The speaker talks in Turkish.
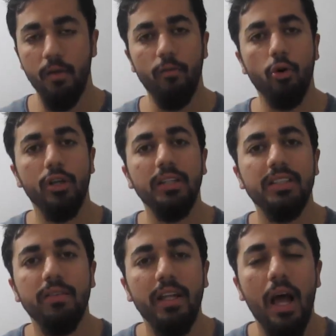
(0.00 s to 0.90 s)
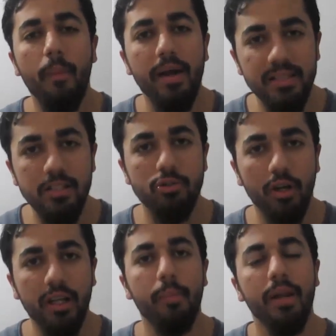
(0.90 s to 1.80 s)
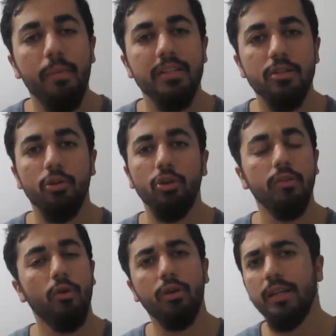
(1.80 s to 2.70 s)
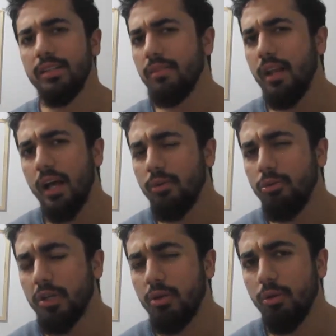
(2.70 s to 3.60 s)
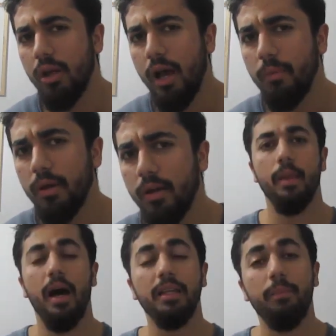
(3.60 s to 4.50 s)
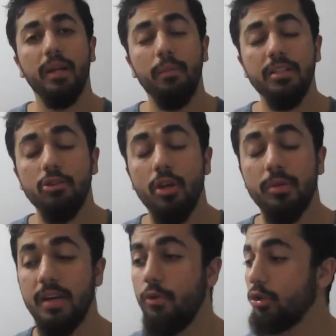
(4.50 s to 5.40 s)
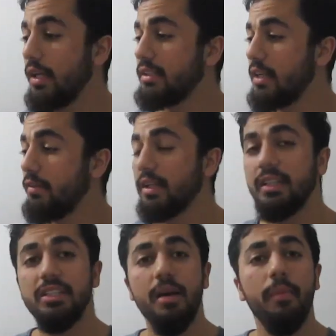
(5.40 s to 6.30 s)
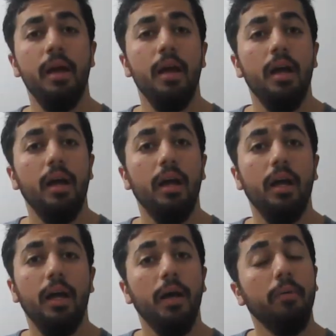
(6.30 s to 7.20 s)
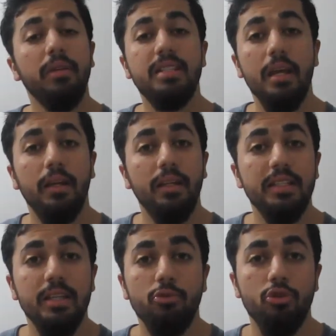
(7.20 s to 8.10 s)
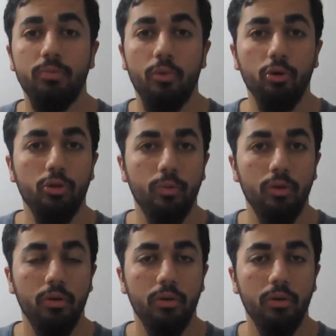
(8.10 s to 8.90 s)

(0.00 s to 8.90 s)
Work and Travel'dan habersiz şu an. Adam bana mesaj ediyor ki Work and Travel hangi ülkede oluyor abi? Adam bana mesaj ediyor mesela Work and Travel'a gideceğim ee, lise, lise 3'üm olur mu?